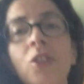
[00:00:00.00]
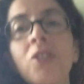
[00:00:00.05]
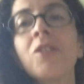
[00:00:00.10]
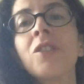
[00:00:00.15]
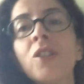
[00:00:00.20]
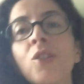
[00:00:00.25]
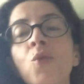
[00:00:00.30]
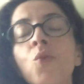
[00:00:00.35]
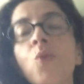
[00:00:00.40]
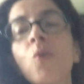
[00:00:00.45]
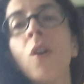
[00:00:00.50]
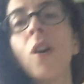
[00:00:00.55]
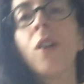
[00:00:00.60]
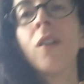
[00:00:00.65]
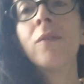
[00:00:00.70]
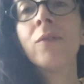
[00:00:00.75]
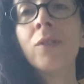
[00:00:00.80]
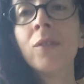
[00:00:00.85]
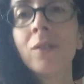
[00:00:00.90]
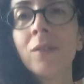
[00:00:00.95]
c'è di
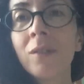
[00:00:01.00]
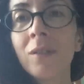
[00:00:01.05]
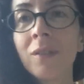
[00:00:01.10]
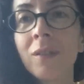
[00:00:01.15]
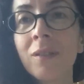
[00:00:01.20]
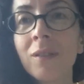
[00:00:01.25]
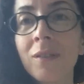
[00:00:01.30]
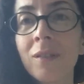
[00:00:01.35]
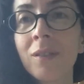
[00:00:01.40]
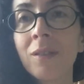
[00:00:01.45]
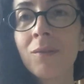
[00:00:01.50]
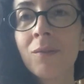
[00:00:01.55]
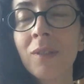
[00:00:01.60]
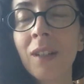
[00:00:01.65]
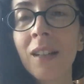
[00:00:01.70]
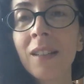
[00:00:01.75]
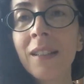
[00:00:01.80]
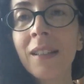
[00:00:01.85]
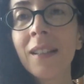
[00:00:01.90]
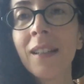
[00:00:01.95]
nuovo eh,
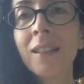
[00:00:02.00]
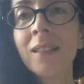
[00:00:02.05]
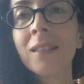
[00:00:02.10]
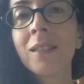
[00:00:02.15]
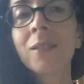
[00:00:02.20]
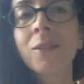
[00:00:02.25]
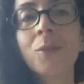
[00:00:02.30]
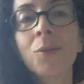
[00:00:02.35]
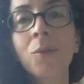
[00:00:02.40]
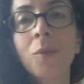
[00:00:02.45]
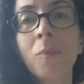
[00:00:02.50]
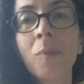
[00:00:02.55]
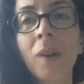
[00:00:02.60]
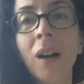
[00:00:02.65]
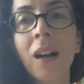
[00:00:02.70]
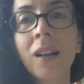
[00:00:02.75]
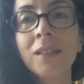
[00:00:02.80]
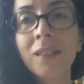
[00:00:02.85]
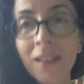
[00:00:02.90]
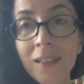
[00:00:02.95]
una linea
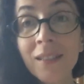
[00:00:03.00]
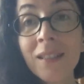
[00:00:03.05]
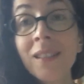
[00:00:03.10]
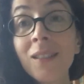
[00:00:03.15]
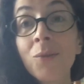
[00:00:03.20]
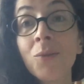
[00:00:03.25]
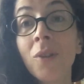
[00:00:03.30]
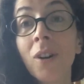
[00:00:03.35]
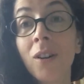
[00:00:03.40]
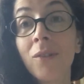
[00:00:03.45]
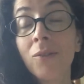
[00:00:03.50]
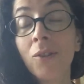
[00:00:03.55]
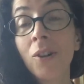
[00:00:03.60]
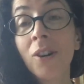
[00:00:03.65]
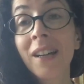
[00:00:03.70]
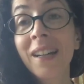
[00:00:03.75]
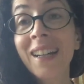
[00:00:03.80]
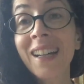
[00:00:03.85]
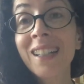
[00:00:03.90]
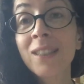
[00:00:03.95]
disturbata e di nuovo
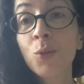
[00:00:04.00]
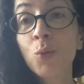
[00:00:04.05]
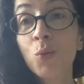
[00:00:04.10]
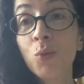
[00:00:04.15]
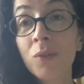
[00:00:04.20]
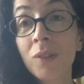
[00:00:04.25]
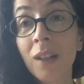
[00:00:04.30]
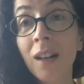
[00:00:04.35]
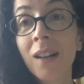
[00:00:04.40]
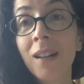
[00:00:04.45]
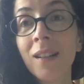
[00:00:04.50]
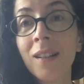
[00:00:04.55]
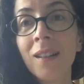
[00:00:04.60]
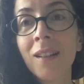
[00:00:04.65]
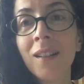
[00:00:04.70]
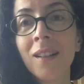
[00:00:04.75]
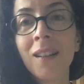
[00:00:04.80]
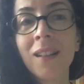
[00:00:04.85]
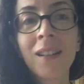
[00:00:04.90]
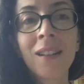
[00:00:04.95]
è caduta
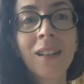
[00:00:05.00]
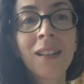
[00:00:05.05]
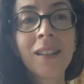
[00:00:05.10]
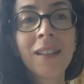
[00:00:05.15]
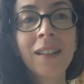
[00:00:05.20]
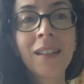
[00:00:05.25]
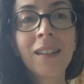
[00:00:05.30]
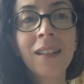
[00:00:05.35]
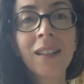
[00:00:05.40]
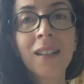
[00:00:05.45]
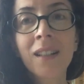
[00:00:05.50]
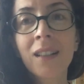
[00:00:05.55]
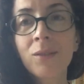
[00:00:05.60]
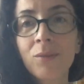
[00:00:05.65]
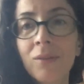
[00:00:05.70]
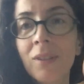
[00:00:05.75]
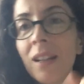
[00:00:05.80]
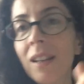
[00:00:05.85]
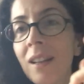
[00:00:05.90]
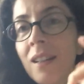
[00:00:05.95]
la linea, è
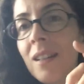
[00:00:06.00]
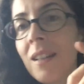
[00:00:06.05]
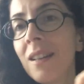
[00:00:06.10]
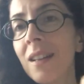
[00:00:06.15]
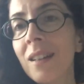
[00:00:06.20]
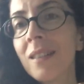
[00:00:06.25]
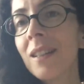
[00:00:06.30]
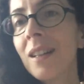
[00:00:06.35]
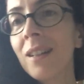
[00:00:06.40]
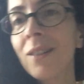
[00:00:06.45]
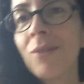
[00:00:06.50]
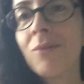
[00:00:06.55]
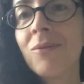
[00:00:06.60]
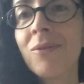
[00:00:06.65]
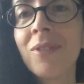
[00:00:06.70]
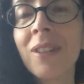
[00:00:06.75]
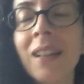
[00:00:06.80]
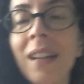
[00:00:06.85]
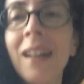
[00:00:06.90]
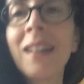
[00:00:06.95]
caduta la linea della
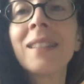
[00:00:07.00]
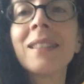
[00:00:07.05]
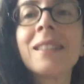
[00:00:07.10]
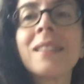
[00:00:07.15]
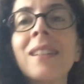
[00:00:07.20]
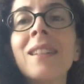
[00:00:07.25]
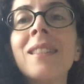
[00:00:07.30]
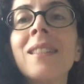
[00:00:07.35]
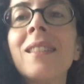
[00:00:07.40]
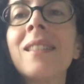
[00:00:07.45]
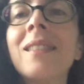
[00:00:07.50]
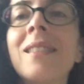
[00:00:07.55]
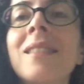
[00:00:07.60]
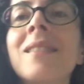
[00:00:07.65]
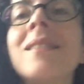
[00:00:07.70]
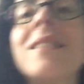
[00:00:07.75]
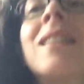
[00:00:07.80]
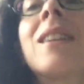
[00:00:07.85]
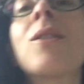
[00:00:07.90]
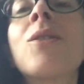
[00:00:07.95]
conferenza, eh,
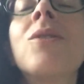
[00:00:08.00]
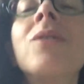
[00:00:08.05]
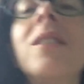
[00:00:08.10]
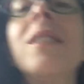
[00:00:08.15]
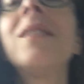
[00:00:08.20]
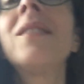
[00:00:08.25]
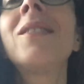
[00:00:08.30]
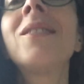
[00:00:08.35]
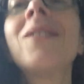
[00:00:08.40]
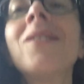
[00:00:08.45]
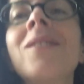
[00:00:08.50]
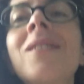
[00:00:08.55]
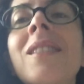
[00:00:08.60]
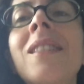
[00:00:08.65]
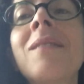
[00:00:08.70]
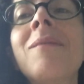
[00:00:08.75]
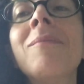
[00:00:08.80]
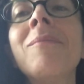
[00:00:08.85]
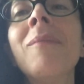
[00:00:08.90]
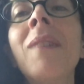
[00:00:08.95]
la
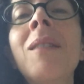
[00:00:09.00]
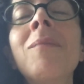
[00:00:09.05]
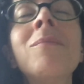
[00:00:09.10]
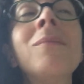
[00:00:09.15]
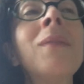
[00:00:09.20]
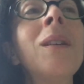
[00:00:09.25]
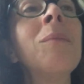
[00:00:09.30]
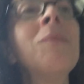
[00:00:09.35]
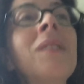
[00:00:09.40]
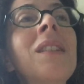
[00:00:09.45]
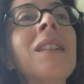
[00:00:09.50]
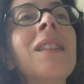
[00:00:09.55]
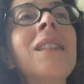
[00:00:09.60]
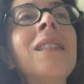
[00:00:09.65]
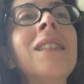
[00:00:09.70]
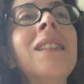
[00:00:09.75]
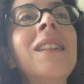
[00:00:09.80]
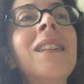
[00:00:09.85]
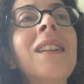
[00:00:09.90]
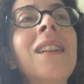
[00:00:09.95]
connessione. Mamma mia.
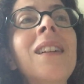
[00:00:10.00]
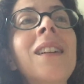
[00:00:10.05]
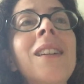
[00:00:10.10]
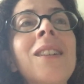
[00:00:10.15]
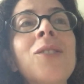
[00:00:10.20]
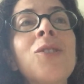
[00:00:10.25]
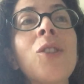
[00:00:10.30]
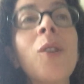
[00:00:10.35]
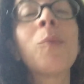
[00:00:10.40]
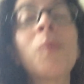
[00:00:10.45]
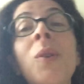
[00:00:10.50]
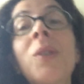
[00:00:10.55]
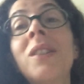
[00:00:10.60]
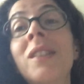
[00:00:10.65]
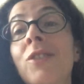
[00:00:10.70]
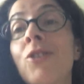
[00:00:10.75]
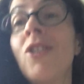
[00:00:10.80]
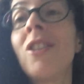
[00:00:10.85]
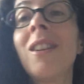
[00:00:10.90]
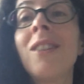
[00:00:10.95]
Cioè poi
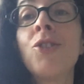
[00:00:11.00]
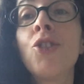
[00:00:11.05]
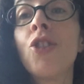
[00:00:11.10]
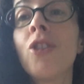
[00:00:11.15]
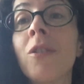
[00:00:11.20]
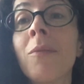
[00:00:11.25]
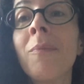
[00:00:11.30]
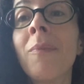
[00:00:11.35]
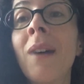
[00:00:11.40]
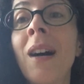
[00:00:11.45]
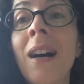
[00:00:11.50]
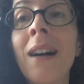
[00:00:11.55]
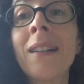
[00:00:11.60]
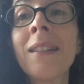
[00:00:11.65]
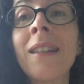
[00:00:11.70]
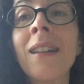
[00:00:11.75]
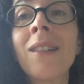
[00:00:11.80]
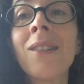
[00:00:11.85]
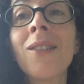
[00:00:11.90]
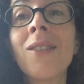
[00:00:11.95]
dici la
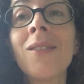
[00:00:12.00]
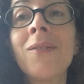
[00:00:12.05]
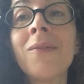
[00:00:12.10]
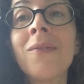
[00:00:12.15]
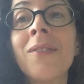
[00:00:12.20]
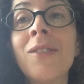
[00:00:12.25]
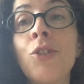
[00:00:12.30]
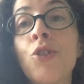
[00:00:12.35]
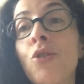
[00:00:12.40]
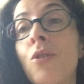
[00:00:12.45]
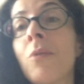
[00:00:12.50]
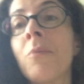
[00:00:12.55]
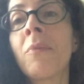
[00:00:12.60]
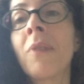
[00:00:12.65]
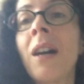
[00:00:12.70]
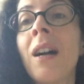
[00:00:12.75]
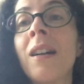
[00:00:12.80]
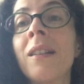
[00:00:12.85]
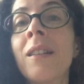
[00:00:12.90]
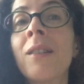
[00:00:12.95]
Germania, no? In
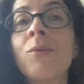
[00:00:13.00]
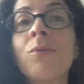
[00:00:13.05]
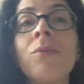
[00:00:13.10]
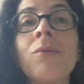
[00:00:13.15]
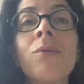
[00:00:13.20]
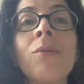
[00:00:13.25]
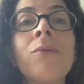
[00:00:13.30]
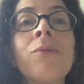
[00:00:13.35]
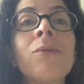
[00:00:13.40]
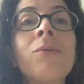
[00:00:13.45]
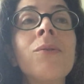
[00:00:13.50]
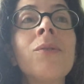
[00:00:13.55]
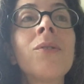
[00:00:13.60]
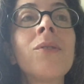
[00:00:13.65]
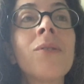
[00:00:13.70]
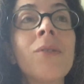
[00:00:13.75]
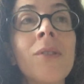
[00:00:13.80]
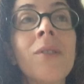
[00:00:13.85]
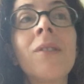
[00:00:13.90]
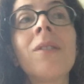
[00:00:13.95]
Germania tutto
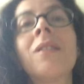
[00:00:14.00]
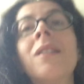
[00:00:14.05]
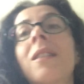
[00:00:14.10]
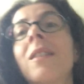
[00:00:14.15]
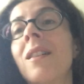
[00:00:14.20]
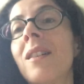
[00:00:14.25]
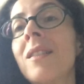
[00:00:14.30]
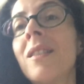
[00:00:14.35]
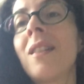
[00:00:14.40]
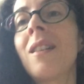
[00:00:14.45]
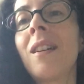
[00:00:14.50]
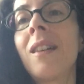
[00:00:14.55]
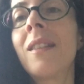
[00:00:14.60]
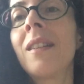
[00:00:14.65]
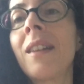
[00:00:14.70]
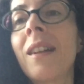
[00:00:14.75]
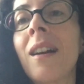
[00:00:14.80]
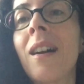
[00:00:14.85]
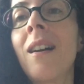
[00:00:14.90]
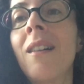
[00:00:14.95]
funziona, eh,
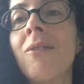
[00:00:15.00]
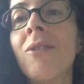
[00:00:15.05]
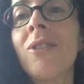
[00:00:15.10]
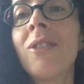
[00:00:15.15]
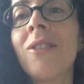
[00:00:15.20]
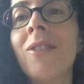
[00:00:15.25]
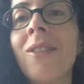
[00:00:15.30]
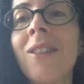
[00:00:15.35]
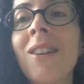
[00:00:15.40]
il cavolo.